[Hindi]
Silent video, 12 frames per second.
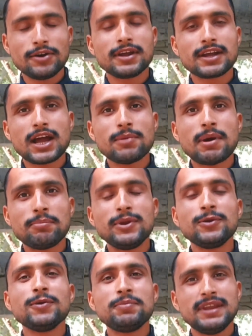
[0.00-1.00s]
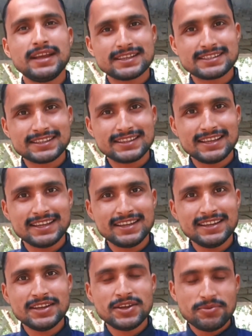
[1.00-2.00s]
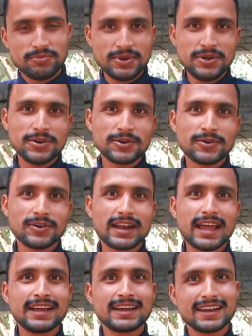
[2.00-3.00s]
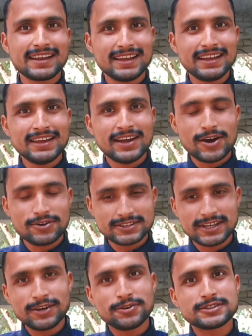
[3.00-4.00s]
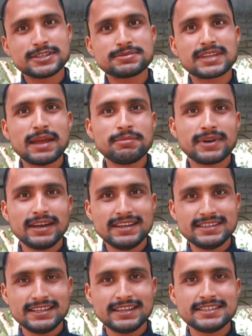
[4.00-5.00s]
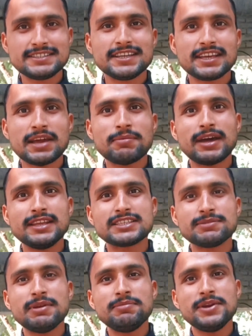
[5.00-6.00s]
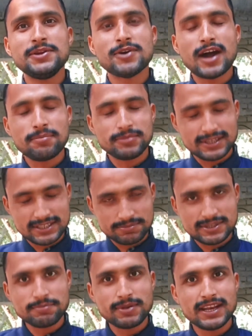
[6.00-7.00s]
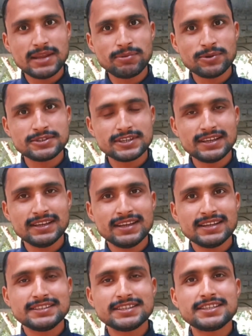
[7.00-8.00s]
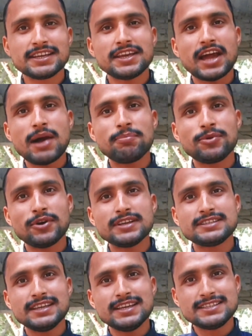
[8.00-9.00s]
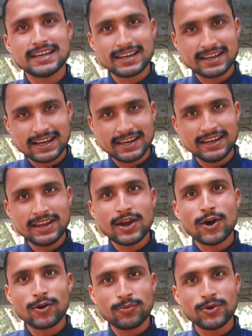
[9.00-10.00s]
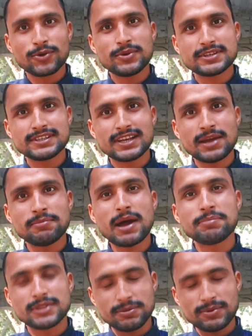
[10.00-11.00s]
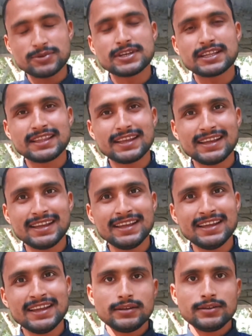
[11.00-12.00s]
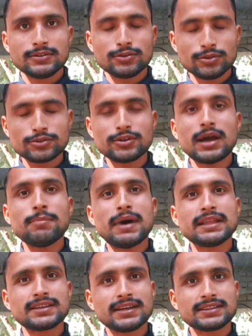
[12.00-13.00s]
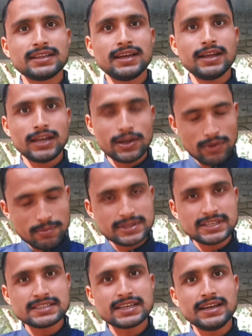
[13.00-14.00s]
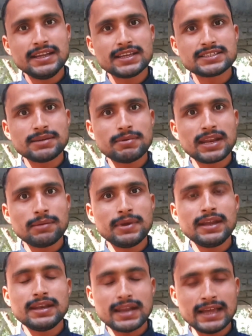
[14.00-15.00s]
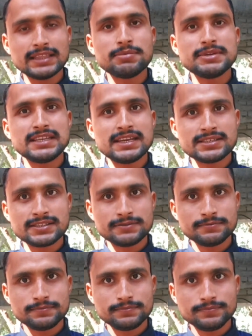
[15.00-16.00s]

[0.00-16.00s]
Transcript: और एक काम आप बिल्कुल फ्री कर सकते हैं वीडियो को लाइक करके और चैनल को सब्सक्राइब कर लीजिए जिससे कि हमारी सभी वीडियो आप तक सबसे पहले पहुंचे जिससे कि आपको ऐसे ही जानकारी और मोटिवेशन हम आप तक पहुंचाते रहें तो दोस्तों अब बात करते हैं नवे बिजनेस आइडियाज़ के बारे में नाइन्थ बिजनेस